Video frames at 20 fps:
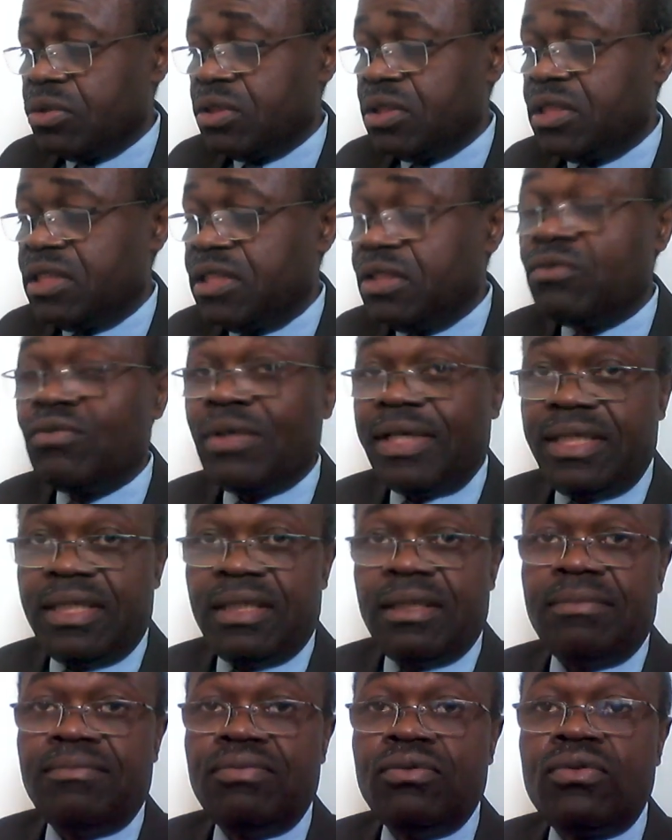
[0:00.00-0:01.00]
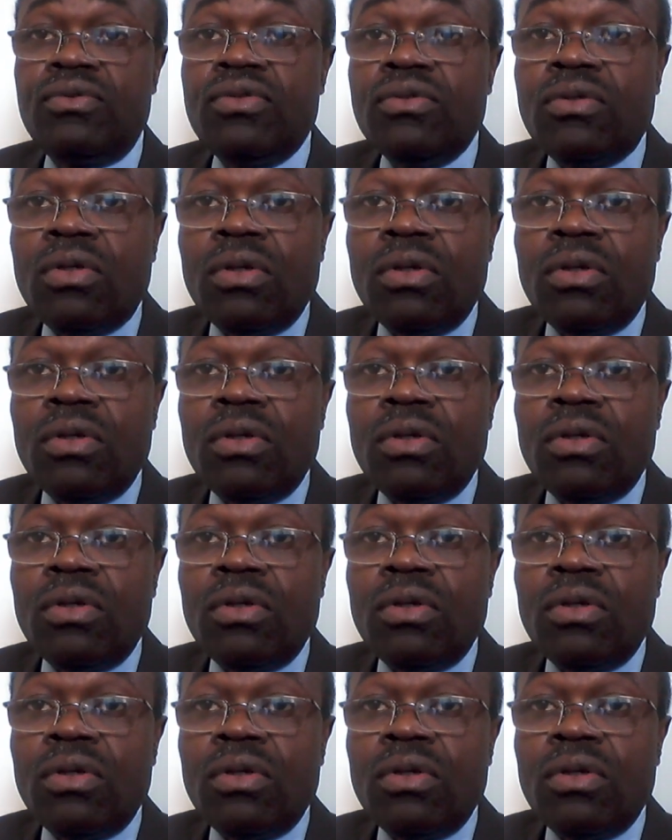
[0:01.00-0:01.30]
citoyens, pour tout